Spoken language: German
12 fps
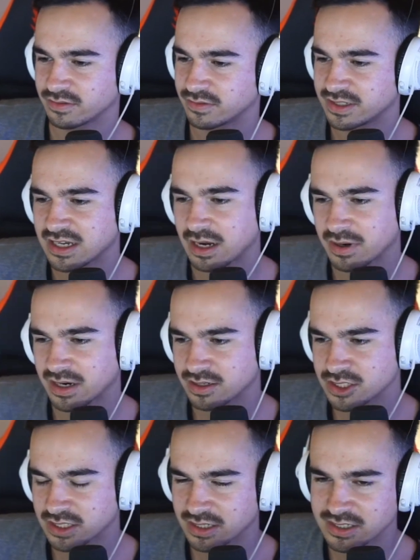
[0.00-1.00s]
wenn die Kamera
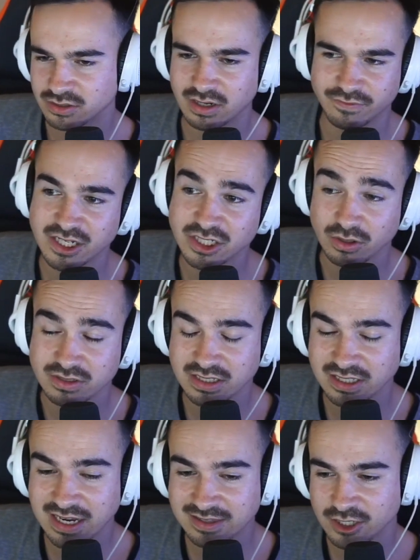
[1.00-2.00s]
nicht an ist oder vielleicht
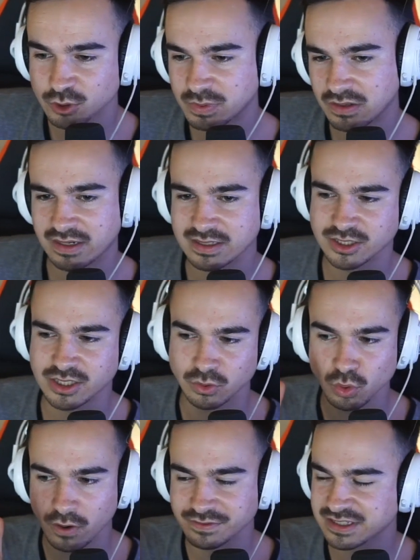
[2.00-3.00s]
konzentrierter spielt, weil er sich dann
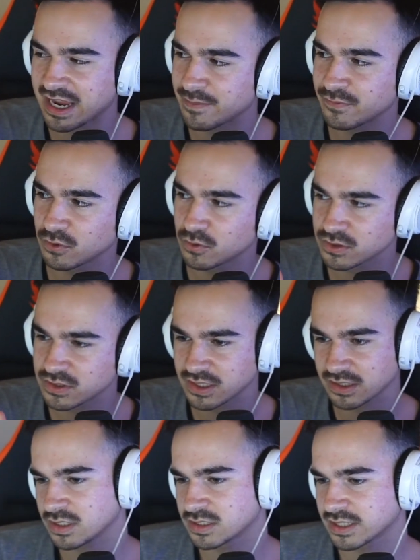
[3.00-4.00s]
nur aufs Game
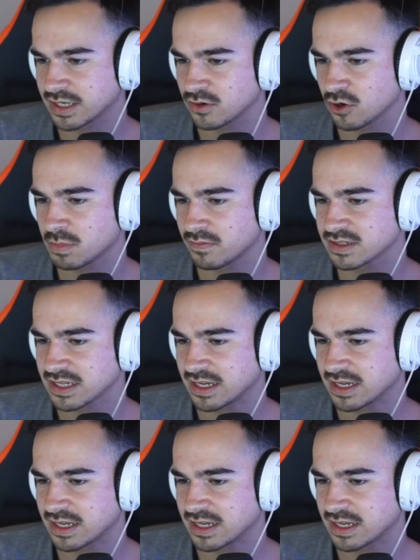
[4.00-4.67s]
fokussiert, ist dann nochmal was